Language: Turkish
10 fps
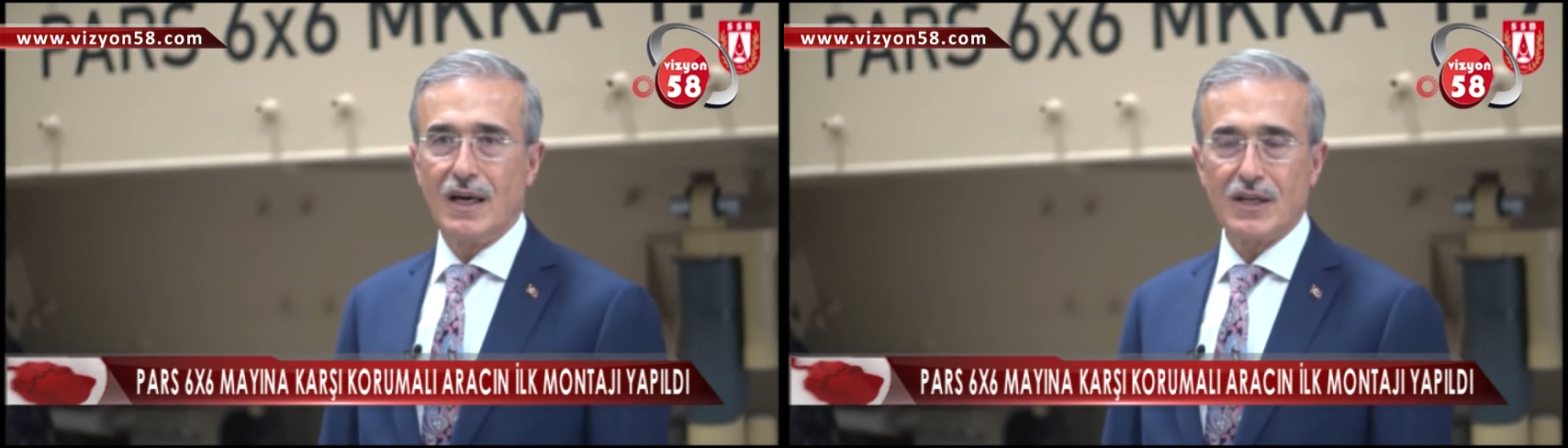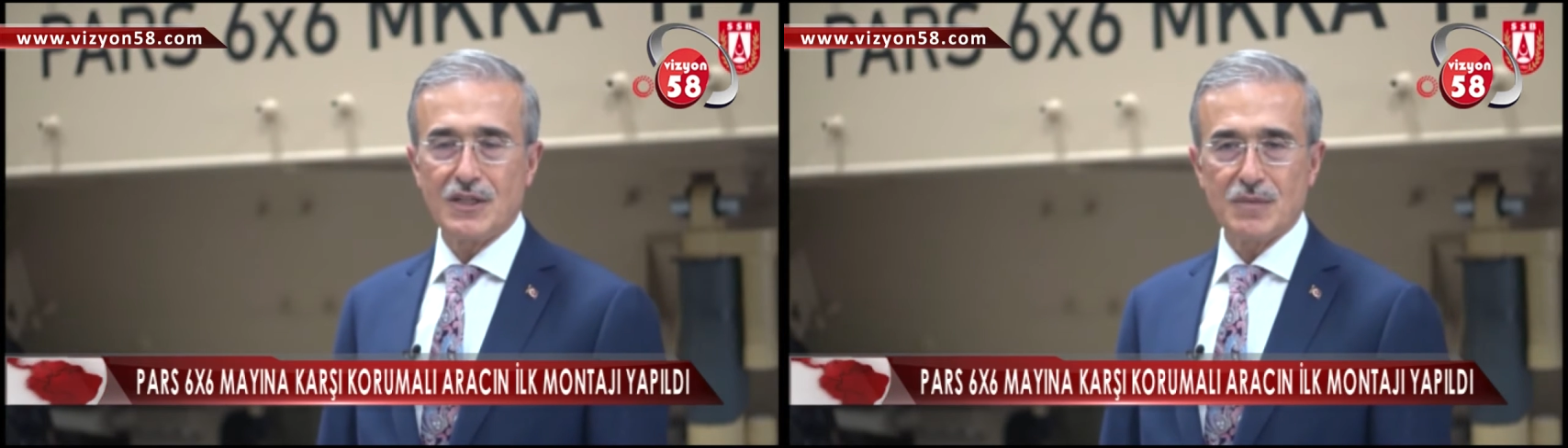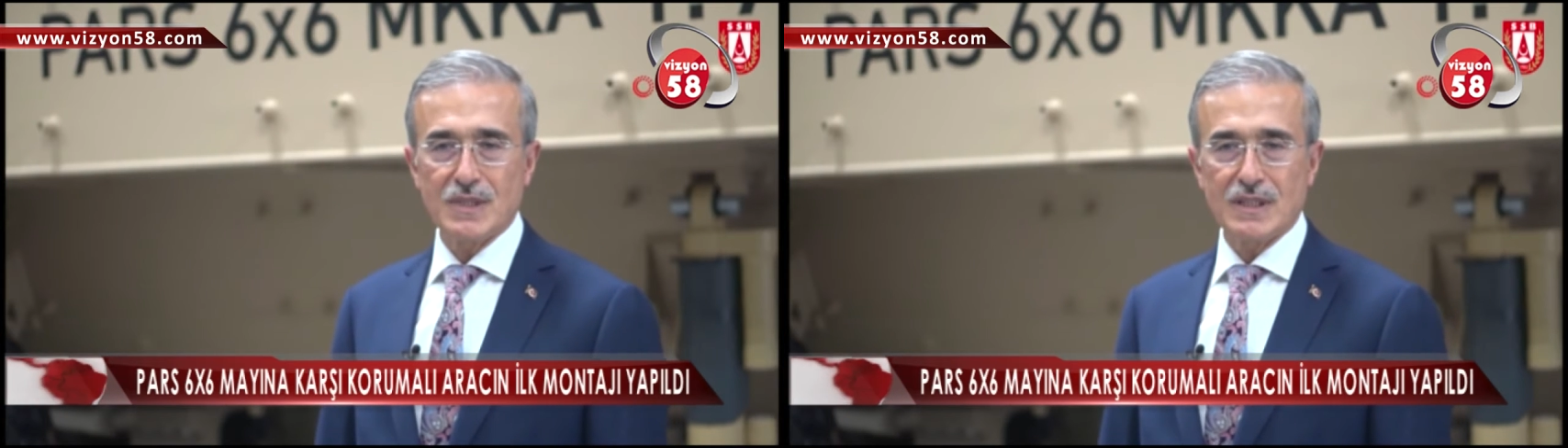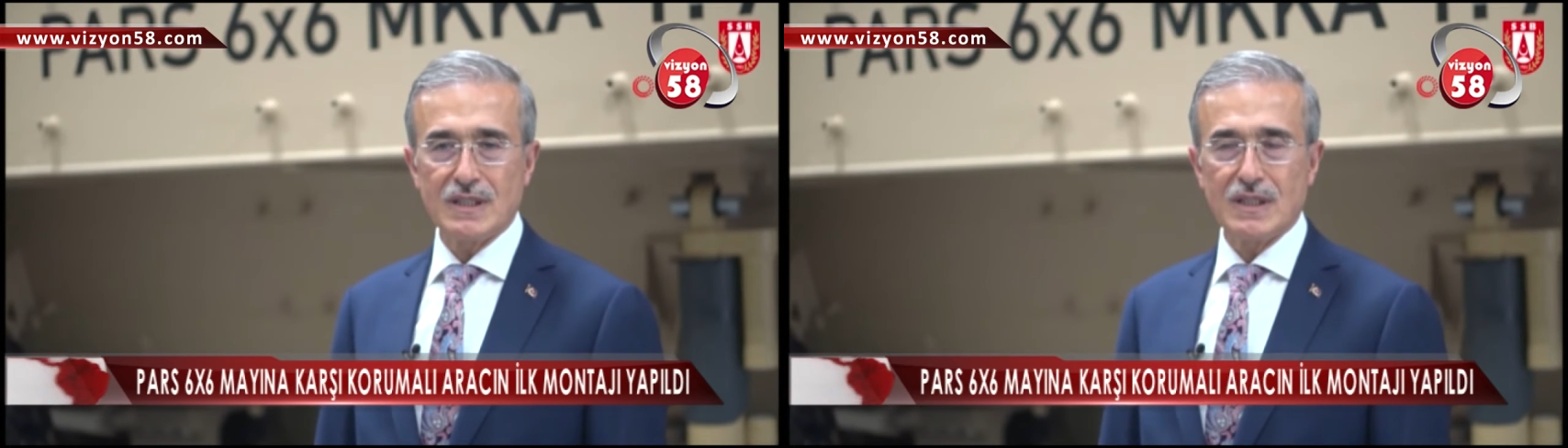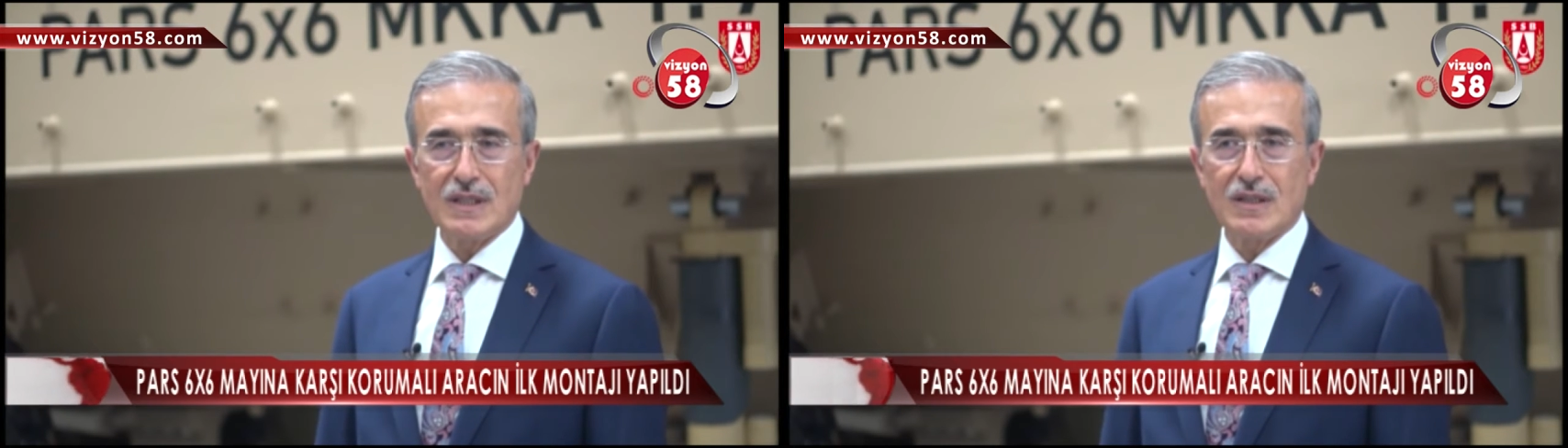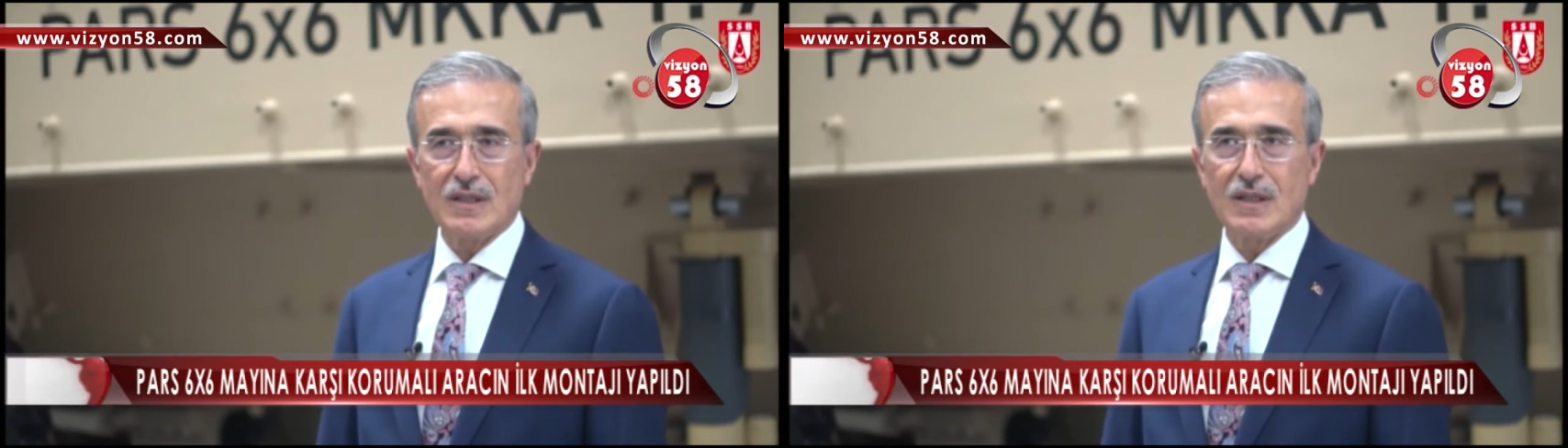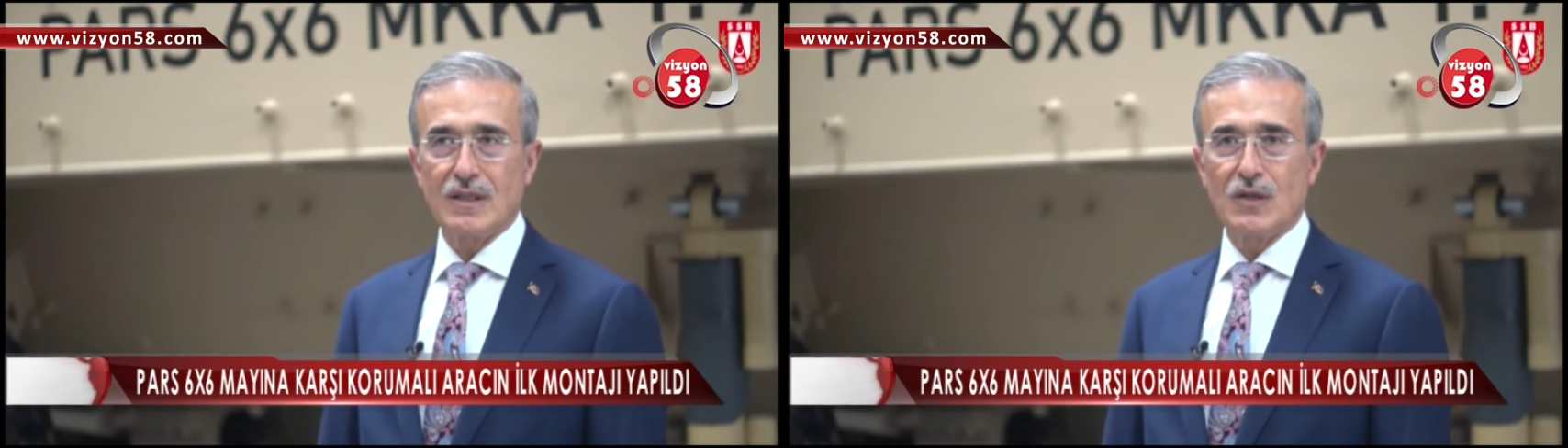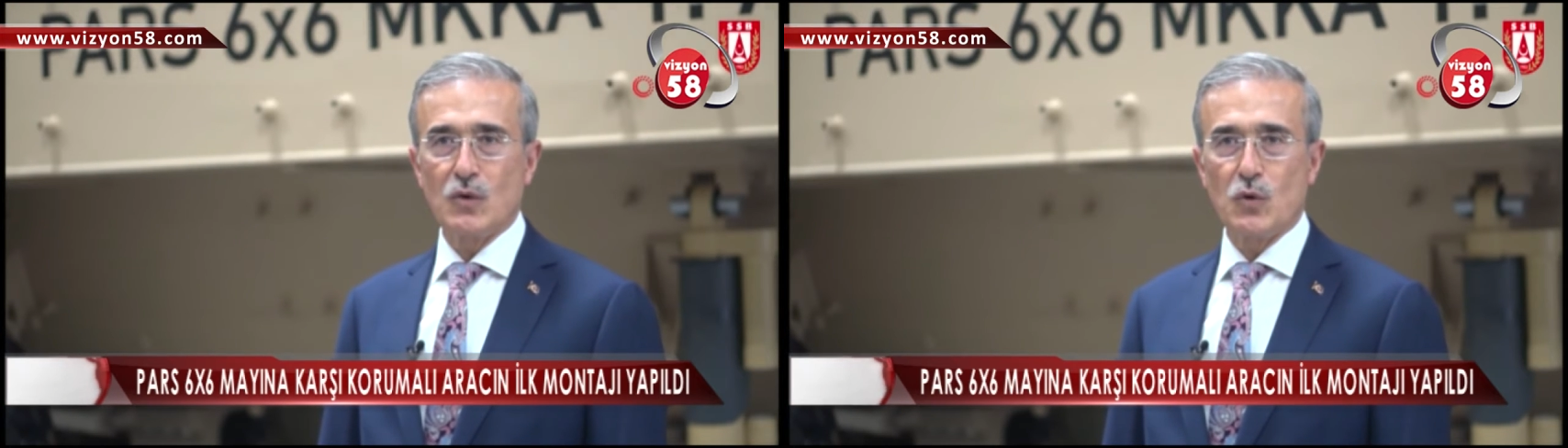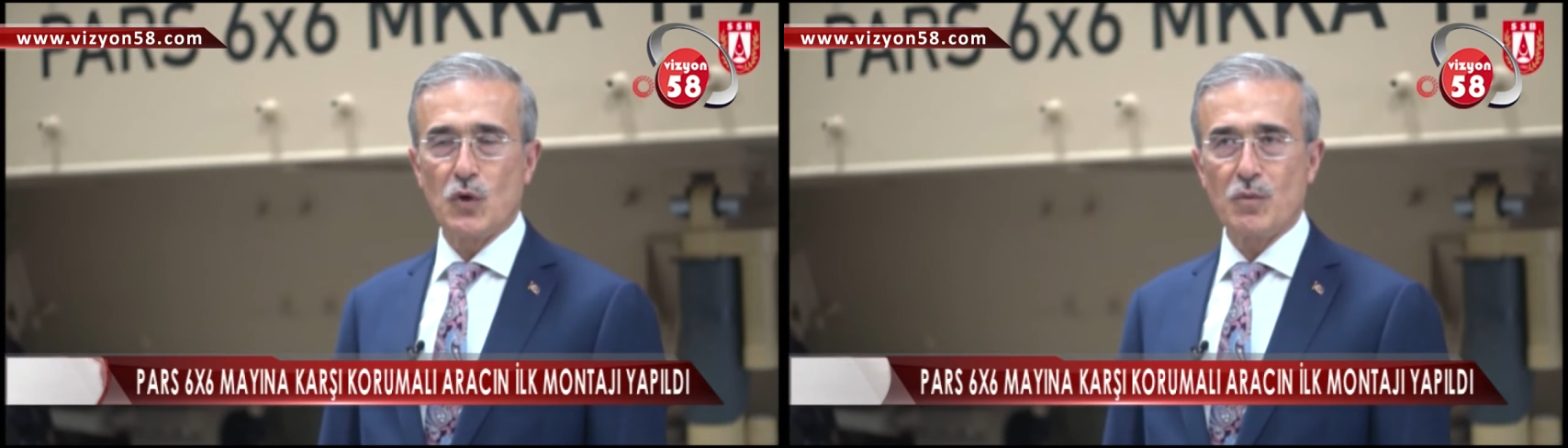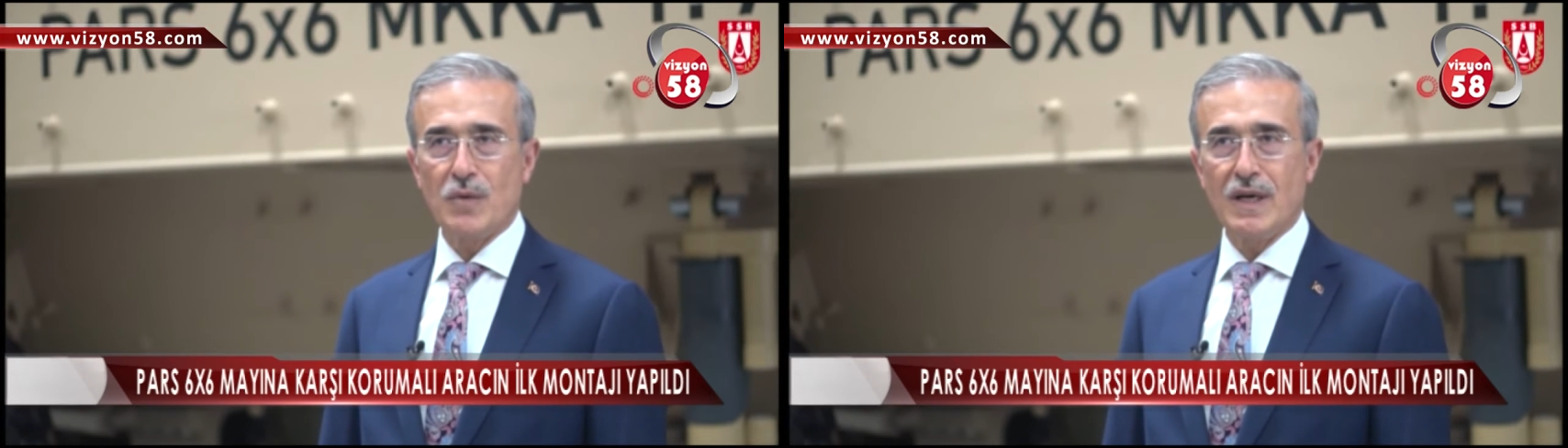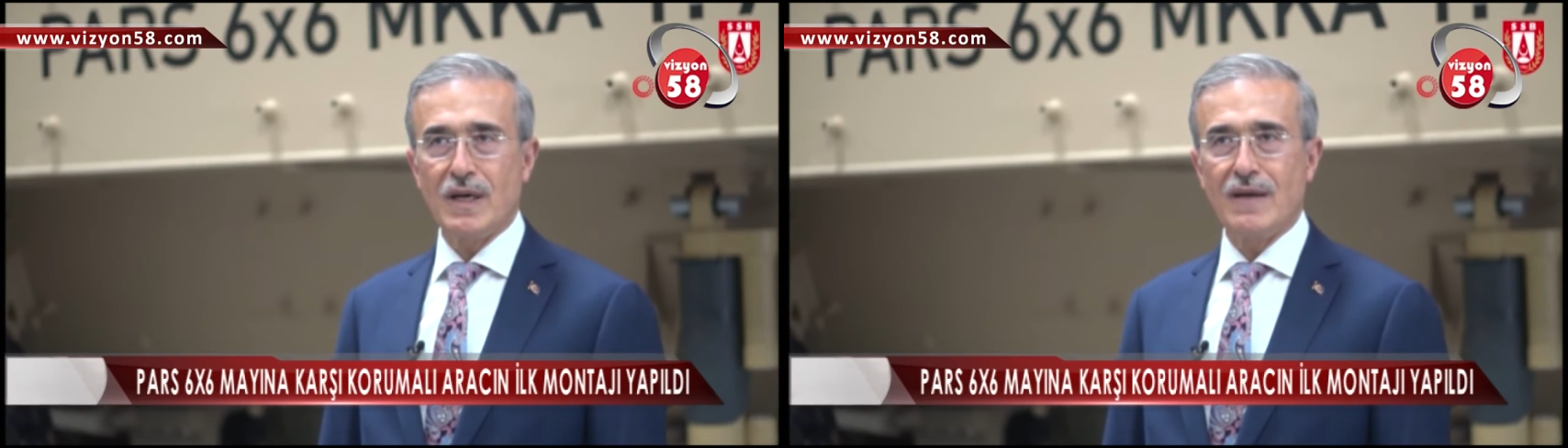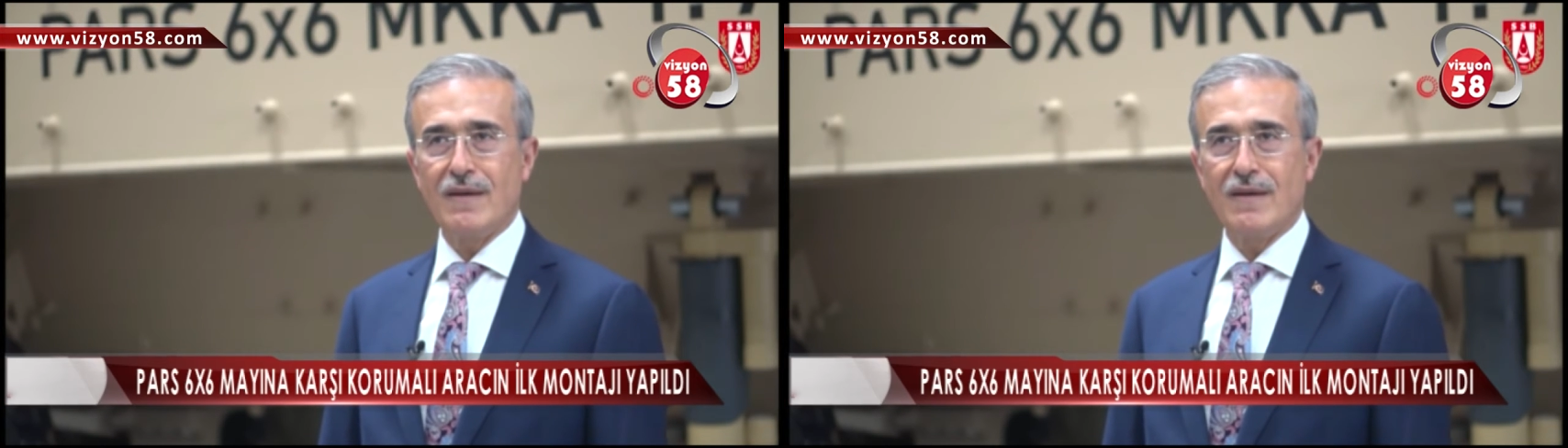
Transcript: Aracımızın koruma